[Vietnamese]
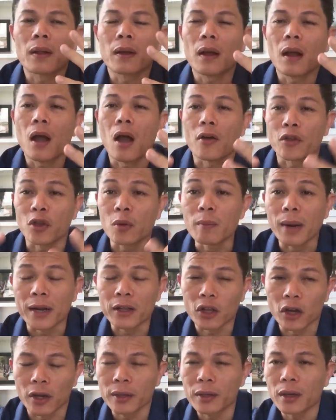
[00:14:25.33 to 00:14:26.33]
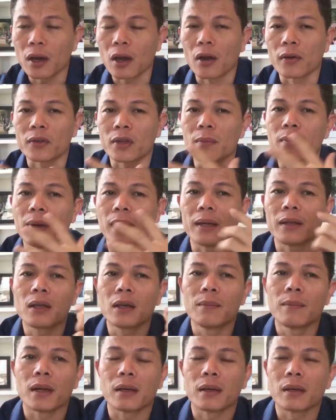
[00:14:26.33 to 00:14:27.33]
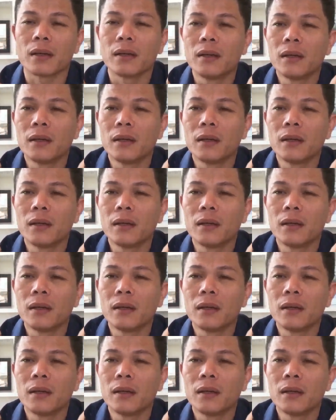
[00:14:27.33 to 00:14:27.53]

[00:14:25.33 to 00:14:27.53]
họ chuẩn bị thôi họ chuẩn bị cho mình